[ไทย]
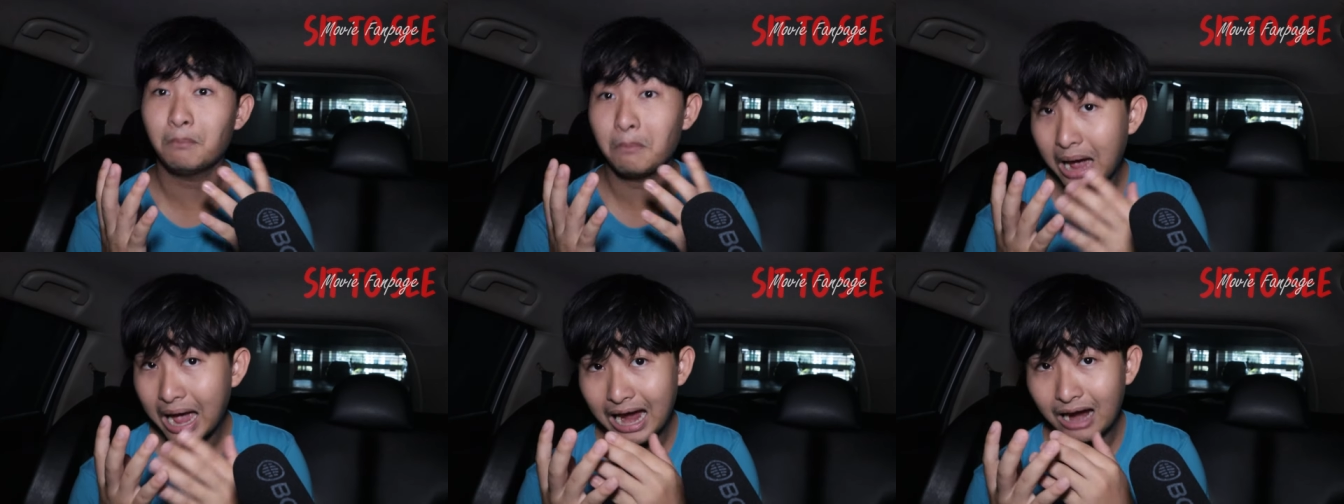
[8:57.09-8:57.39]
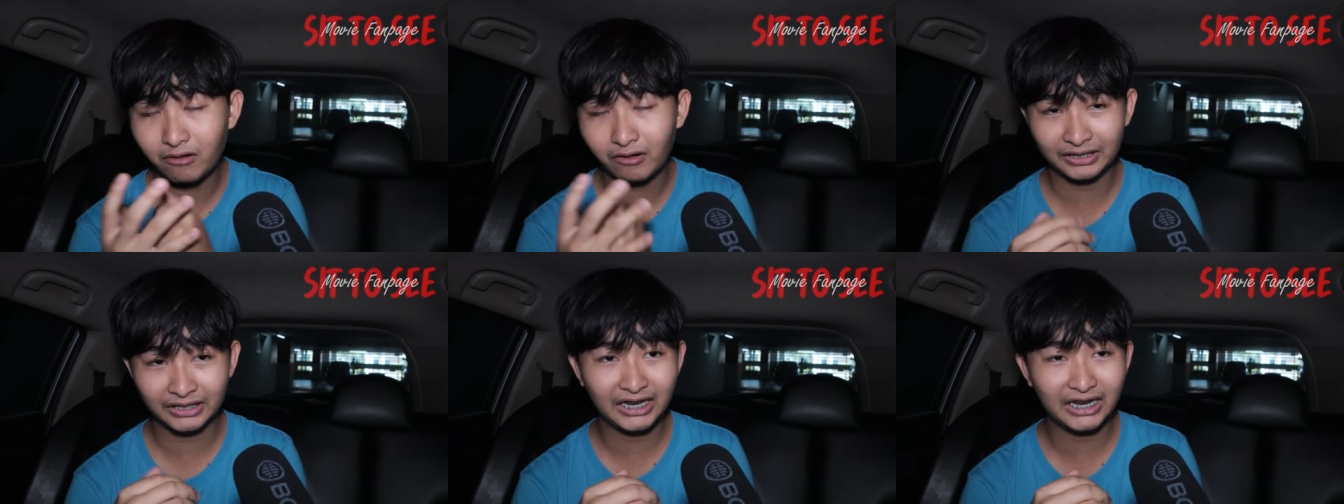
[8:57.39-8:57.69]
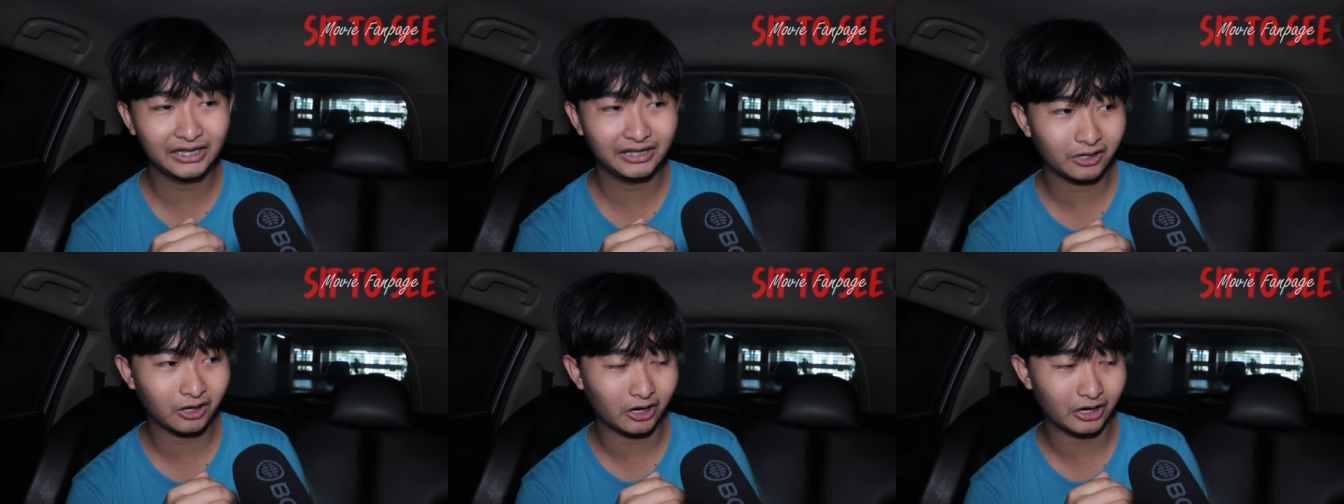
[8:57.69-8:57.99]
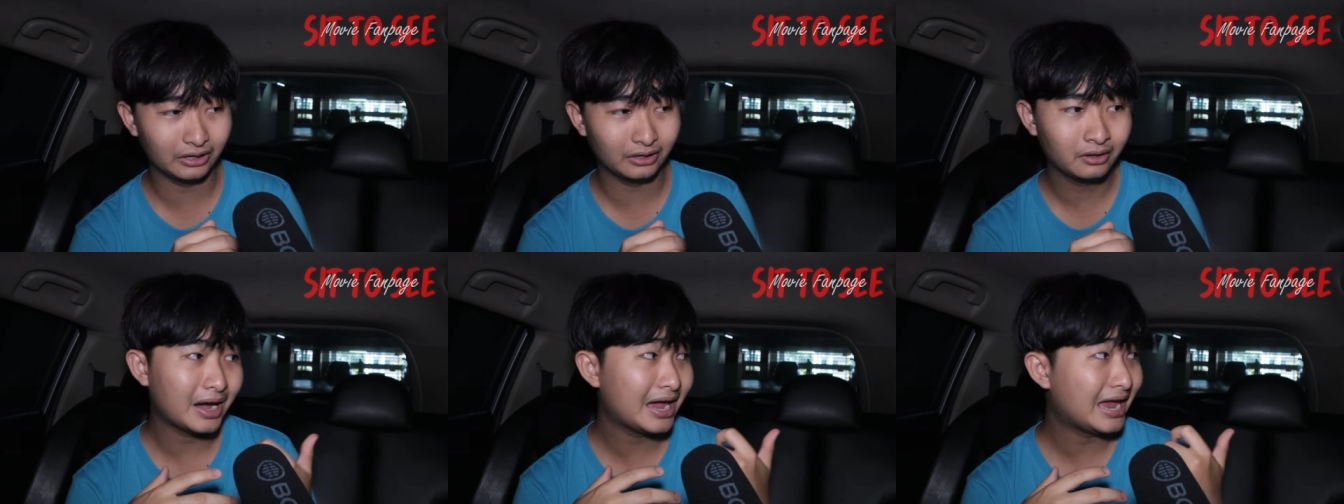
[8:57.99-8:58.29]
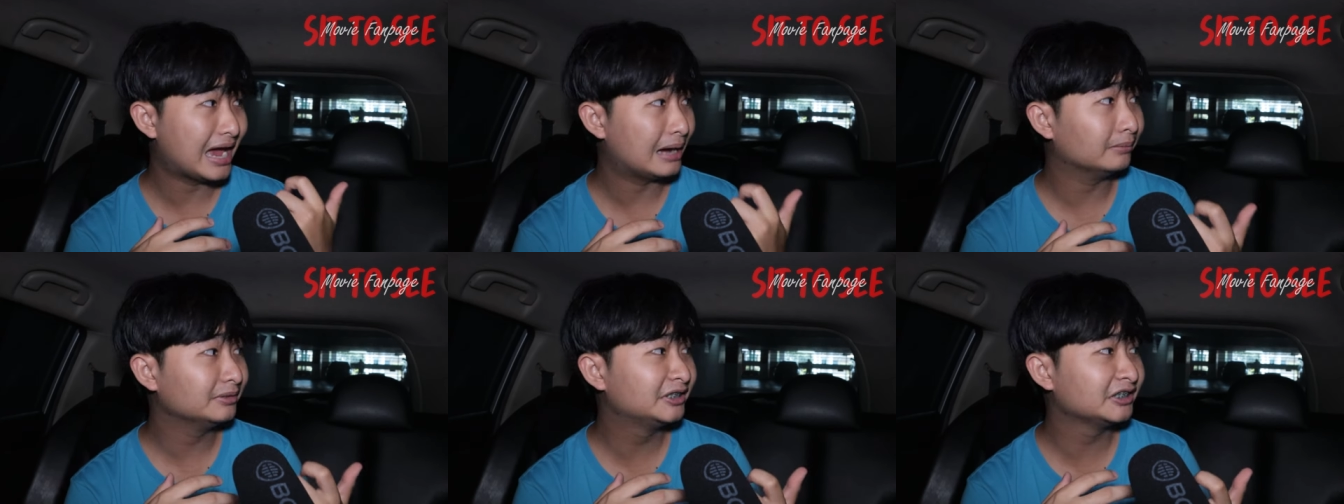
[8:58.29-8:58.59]
มากกว่านี้อีกหน่อย พ
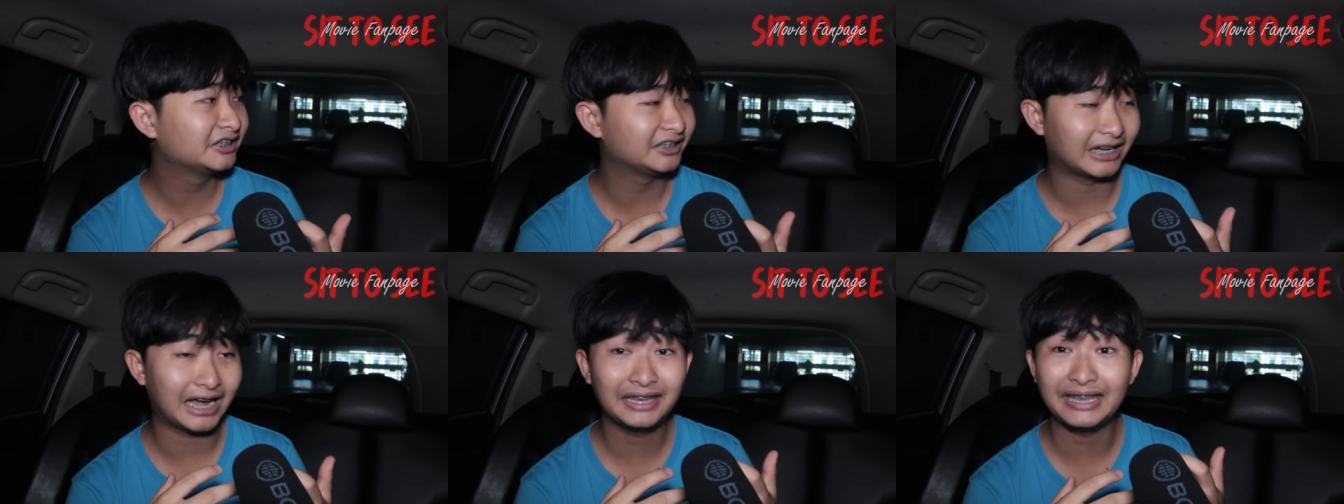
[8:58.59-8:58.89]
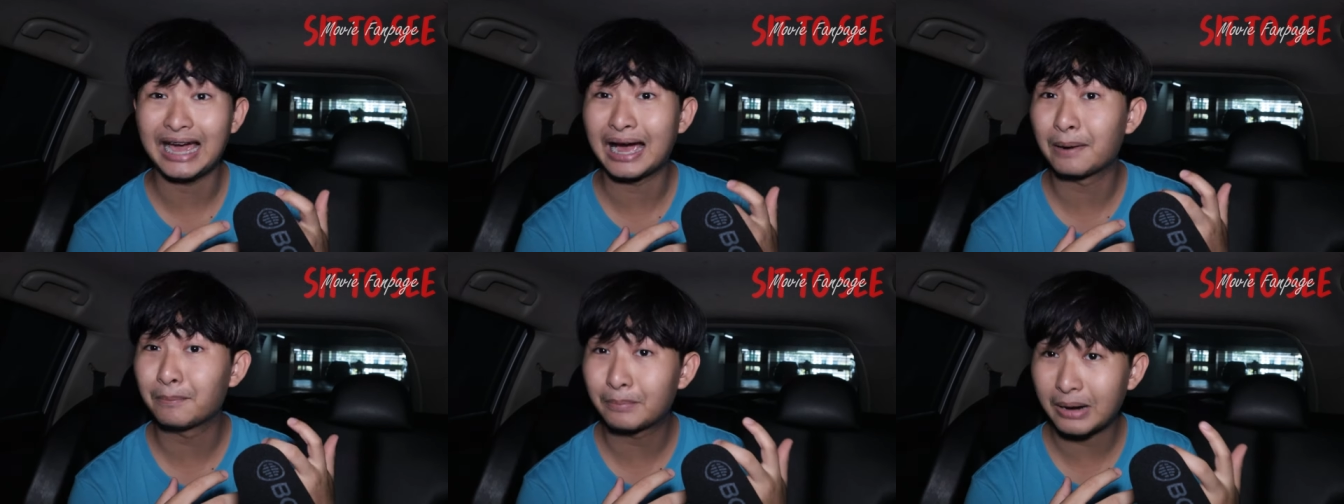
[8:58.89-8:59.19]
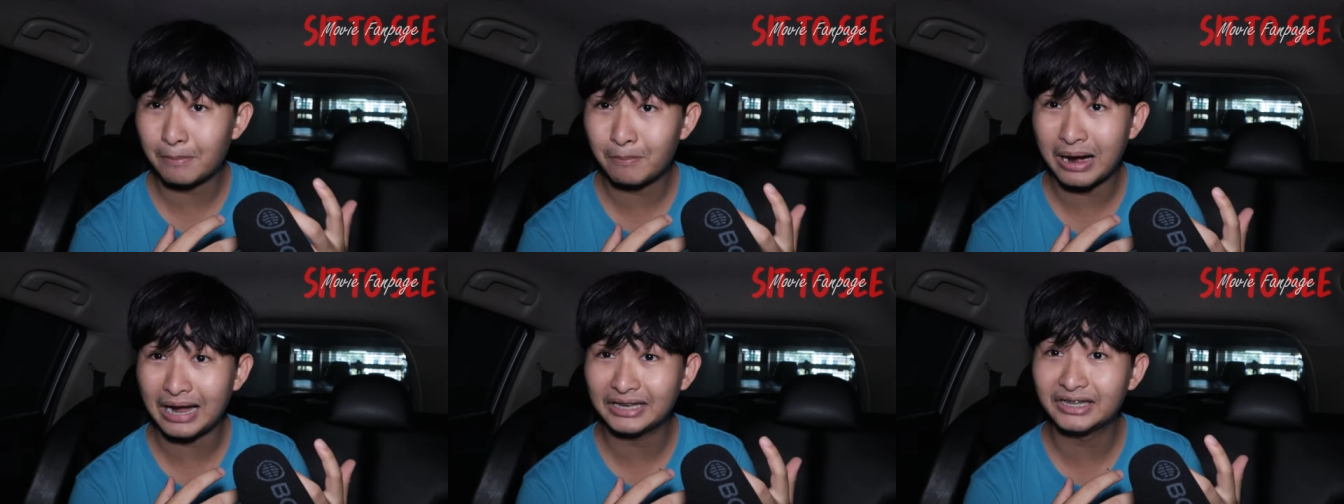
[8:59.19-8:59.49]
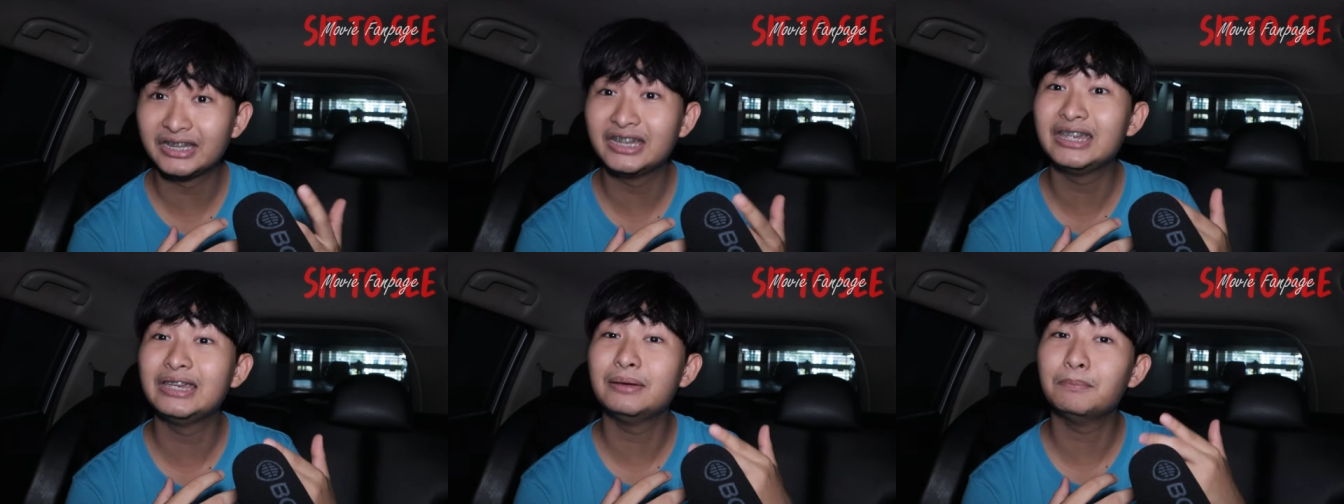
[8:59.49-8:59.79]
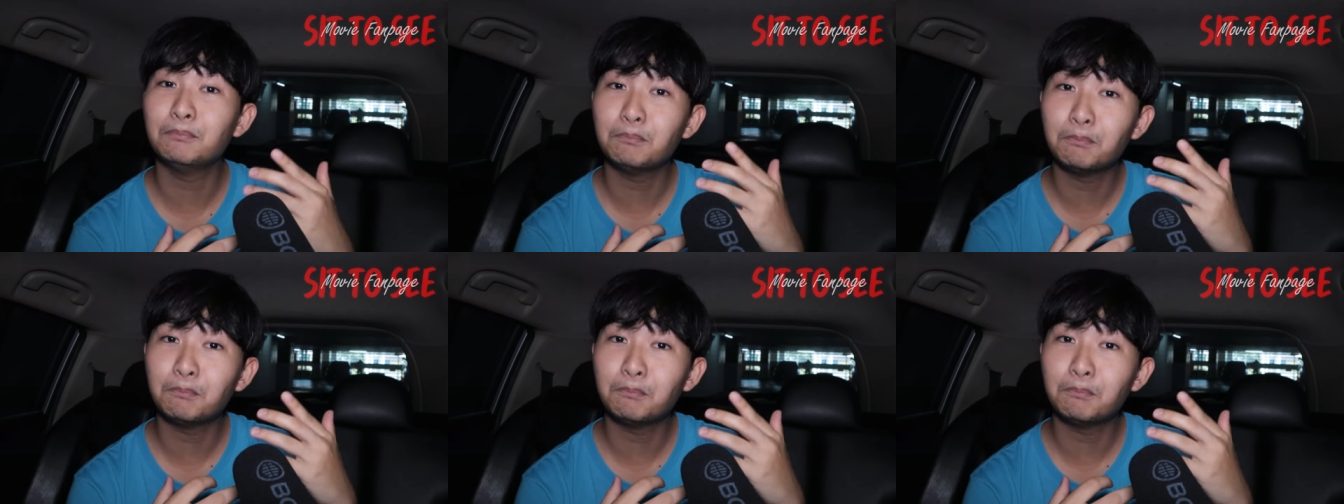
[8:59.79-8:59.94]
ยายามศึกษาหนังประมาณนี้